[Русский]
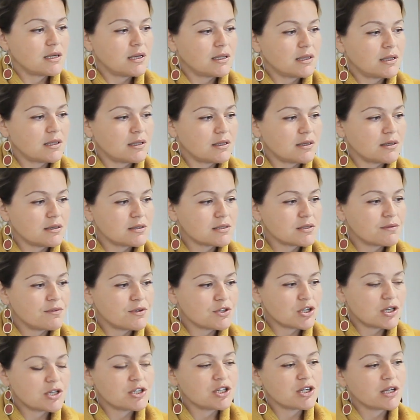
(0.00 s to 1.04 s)
Это
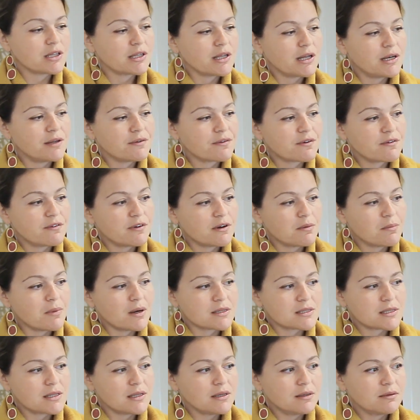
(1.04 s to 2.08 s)
свежеотжатое оливковое
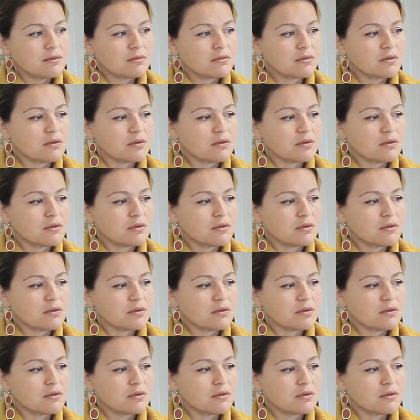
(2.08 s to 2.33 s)
масло.